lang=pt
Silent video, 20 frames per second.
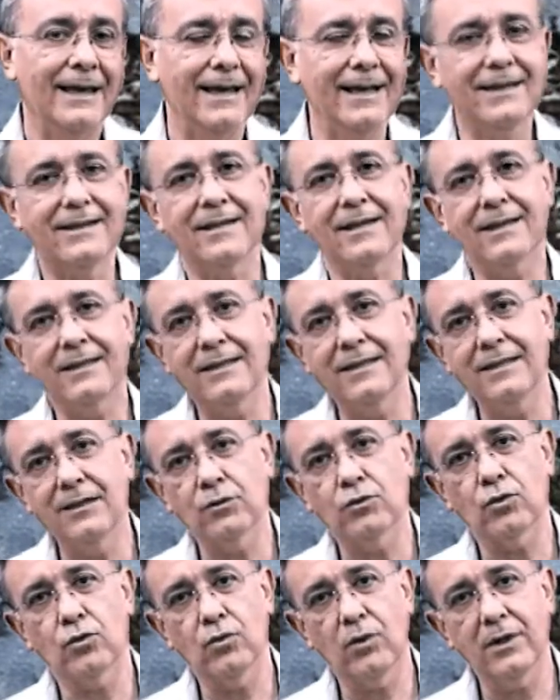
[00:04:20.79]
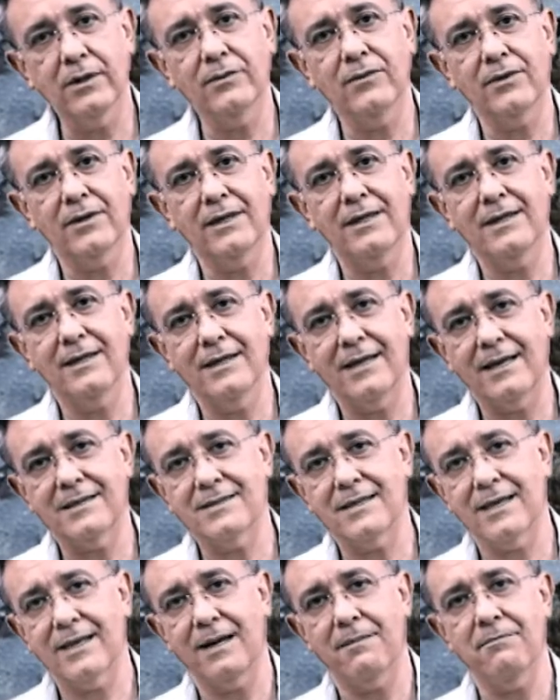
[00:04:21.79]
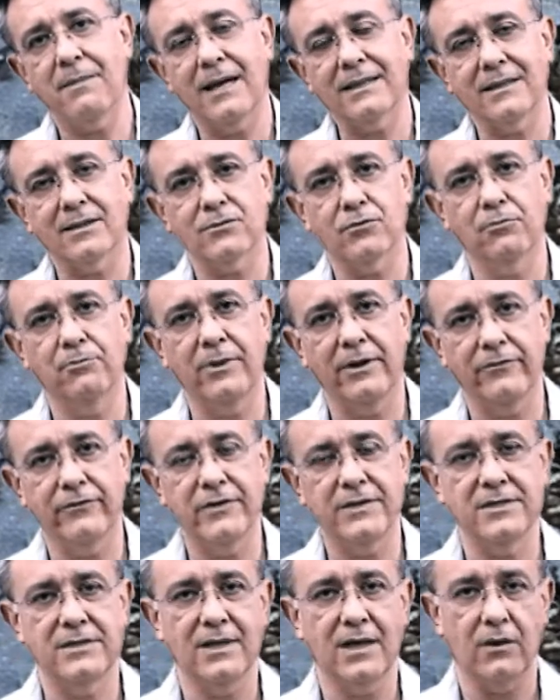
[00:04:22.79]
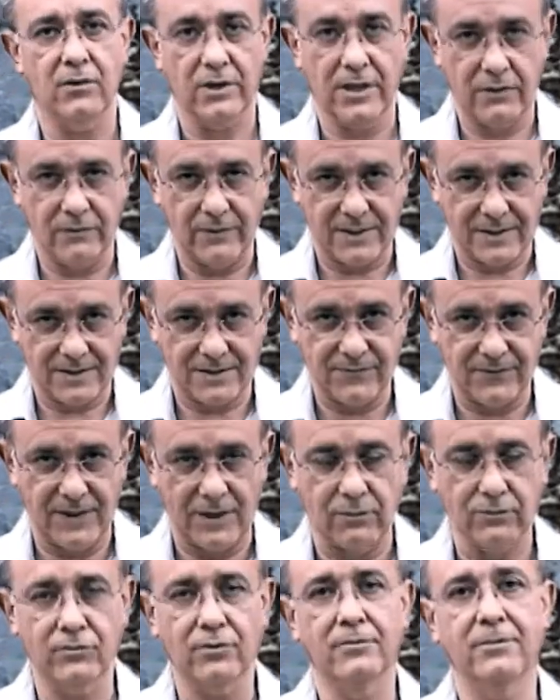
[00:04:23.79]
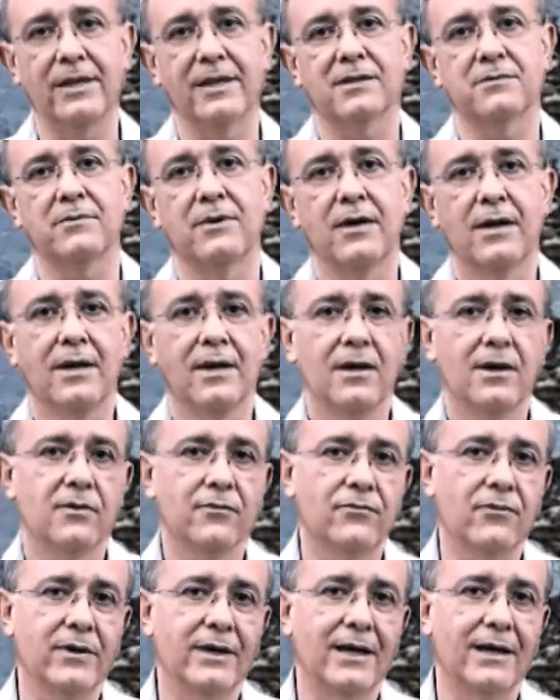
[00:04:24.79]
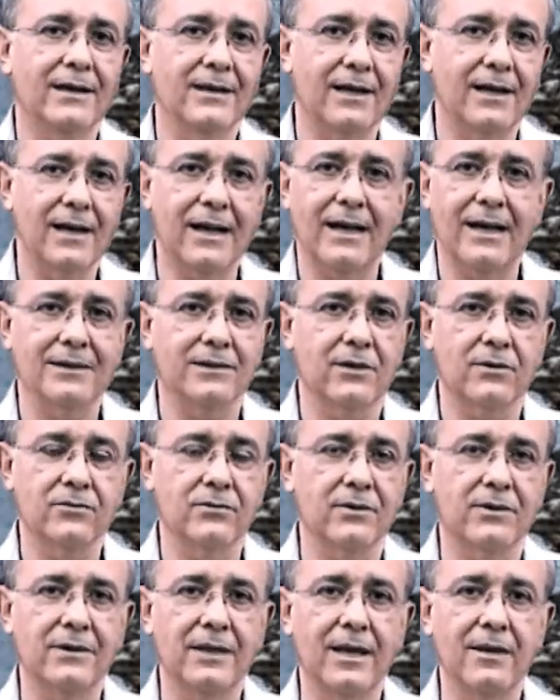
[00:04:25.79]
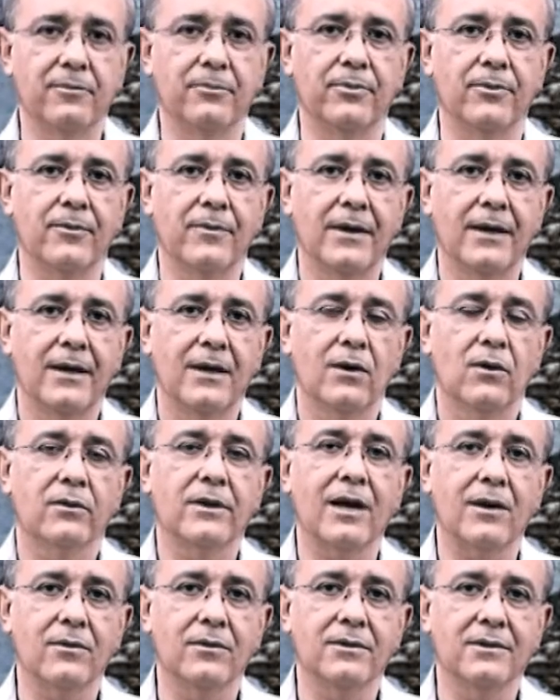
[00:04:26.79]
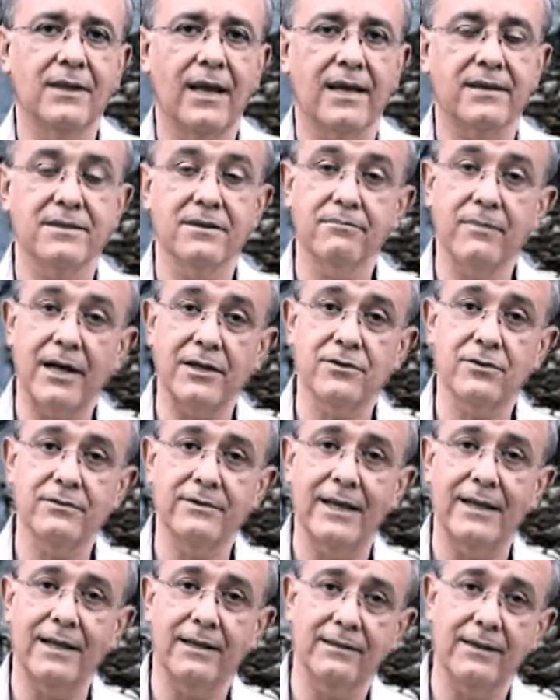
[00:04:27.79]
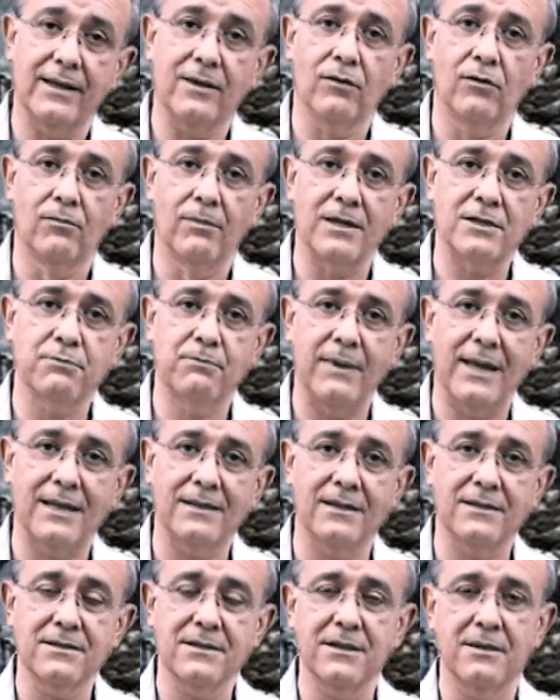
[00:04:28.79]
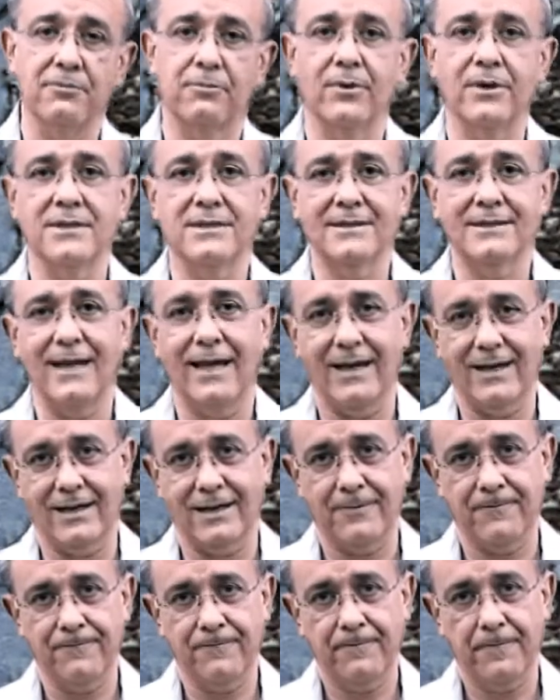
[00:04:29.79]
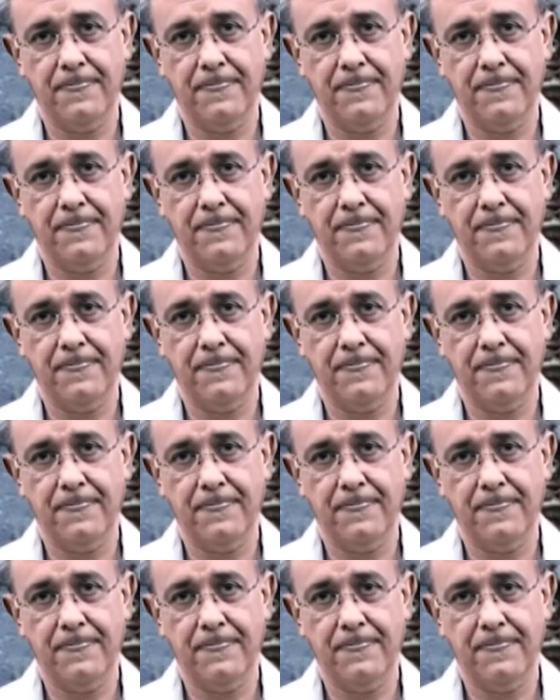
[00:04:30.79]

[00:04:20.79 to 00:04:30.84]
Entretanto, quando eh, essa camada superficial, que é o asfalto mesmo, foi arrancada com o tempo, o que acontece? Embaixo dela tem algumas pedras e depois terra.